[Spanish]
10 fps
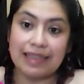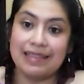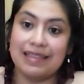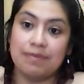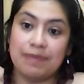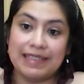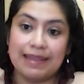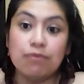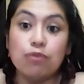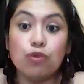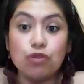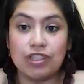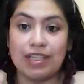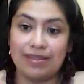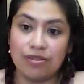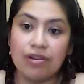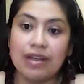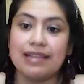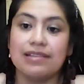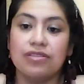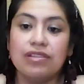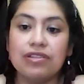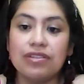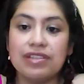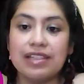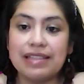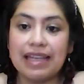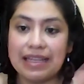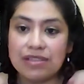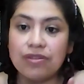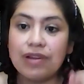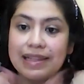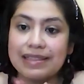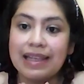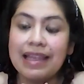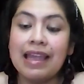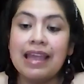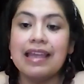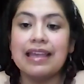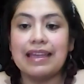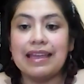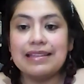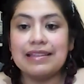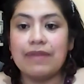quizás pasa muchas horas, ¿no? Entonces, eso hace que se